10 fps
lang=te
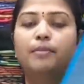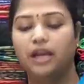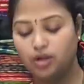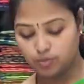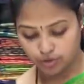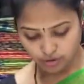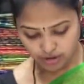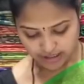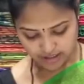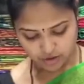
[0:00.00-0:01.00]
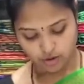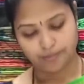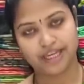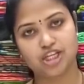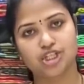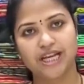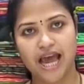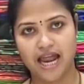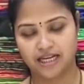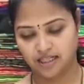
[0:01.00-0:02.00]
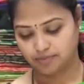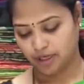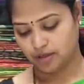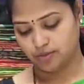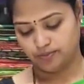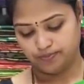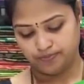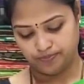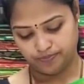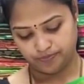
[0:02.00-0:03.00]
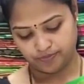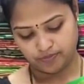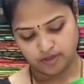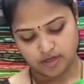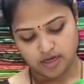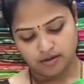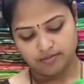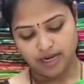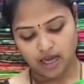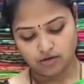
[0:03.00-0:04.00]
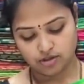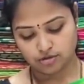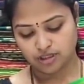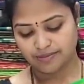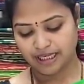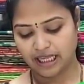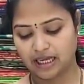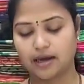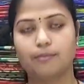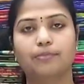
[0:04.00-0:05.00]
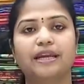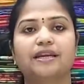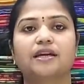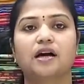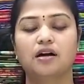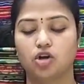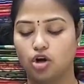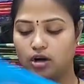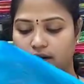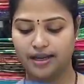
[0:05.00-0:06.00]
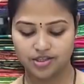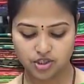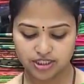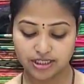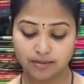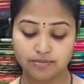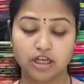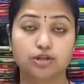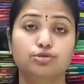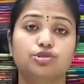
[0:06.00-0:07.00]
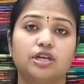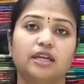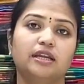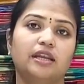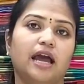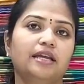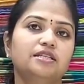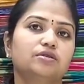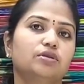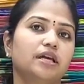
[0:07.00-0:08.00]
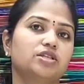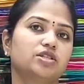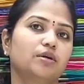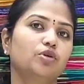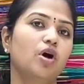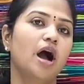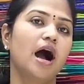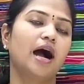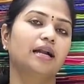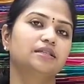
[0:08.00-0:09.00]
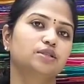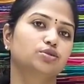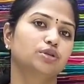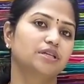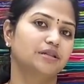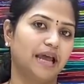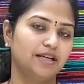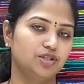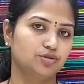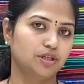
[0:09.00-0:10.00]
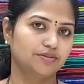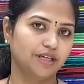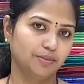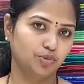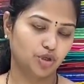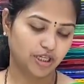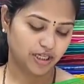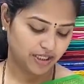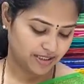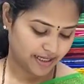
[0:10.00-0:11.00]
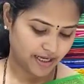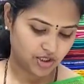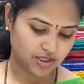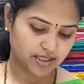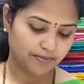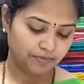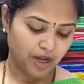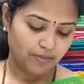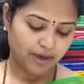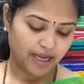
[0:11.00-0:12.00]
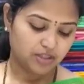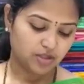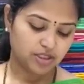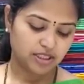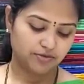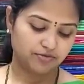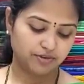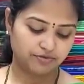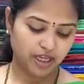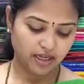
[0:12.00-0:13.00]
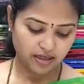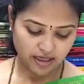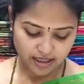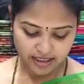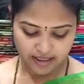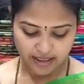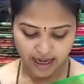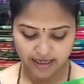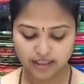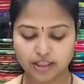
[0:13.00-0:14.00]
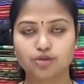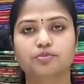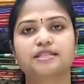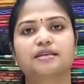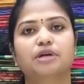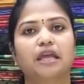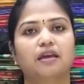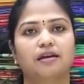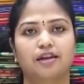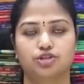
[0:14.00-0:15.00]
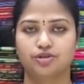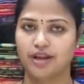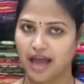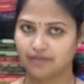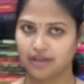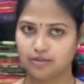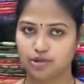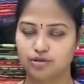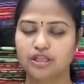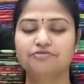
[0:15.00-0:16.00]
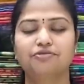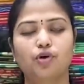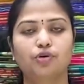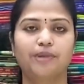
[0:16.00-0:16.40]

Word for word: పళ్ళు బ్లూ కలర్ కాంబినేషన్ యాంటిక్ పళ్ళు బ్లౌజ్ కూడా మనకి కంప్లీట్ గా కాంట్రాస్ట్ ఇచ్చాం దట్టు జరీ లైన్స్ కూడా ఇచ్చాము హ్యాండ్స్ కూడా లైన్స్ ఉన్నటువంటి బోర్డర్ ని డిజైన్ చేసాం ప్రైస్ వచ్చేసి ఫిఫ్టీన్ హండ్రెడ్ అండ్ నైన్టీ రూపీస్ కి మనకి కలెక్షన్ అవైలబుల్ ఉంది ఫోర్